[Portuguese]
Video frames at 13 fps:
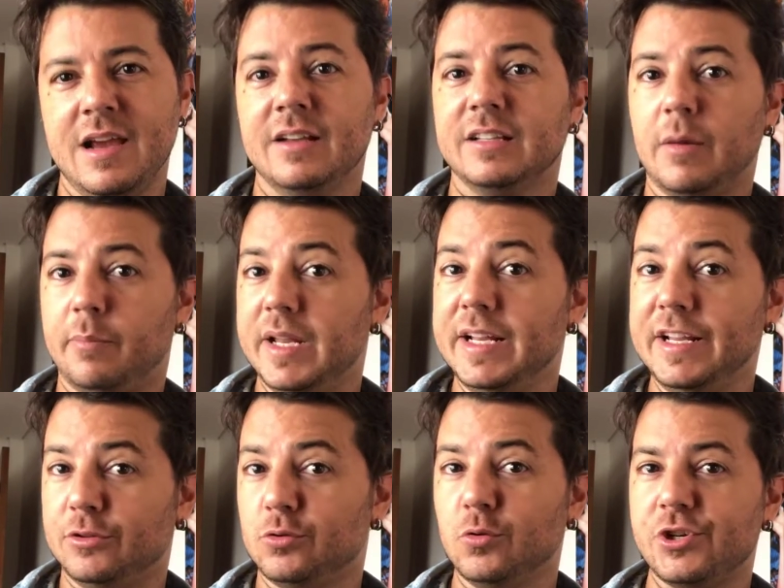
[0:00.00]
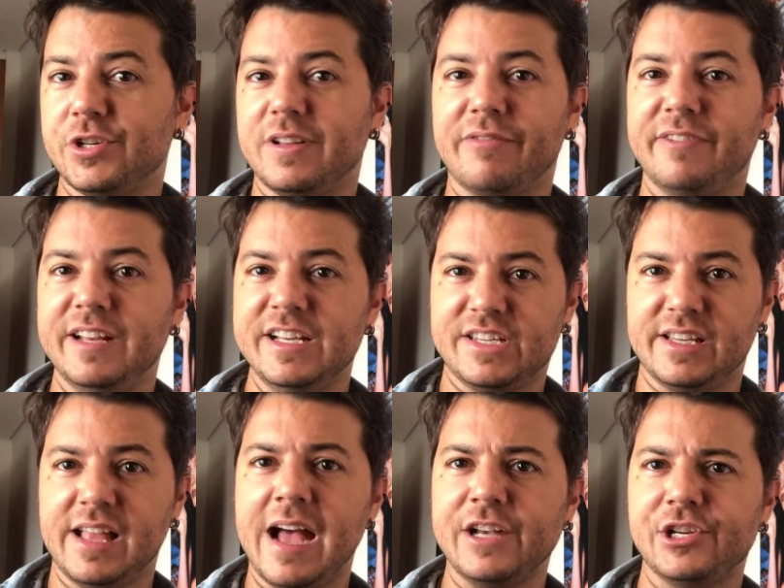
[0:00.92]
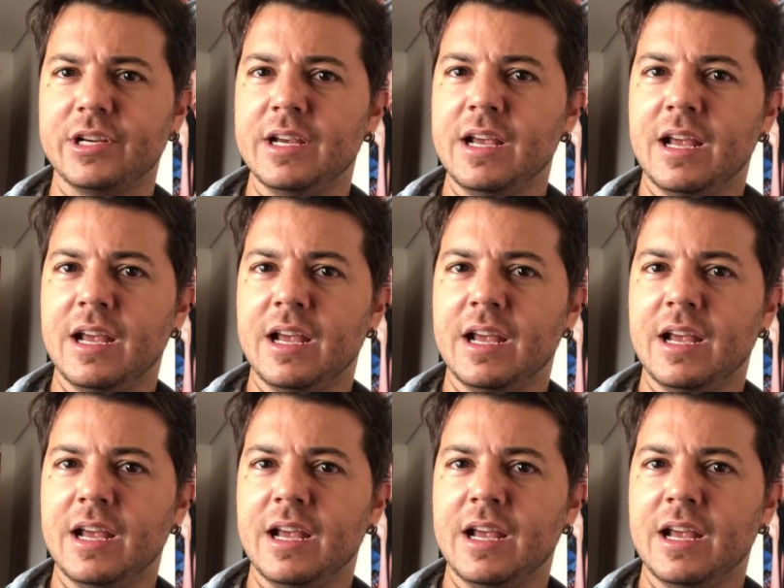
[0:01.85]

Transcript: Na plenitude da felicidade,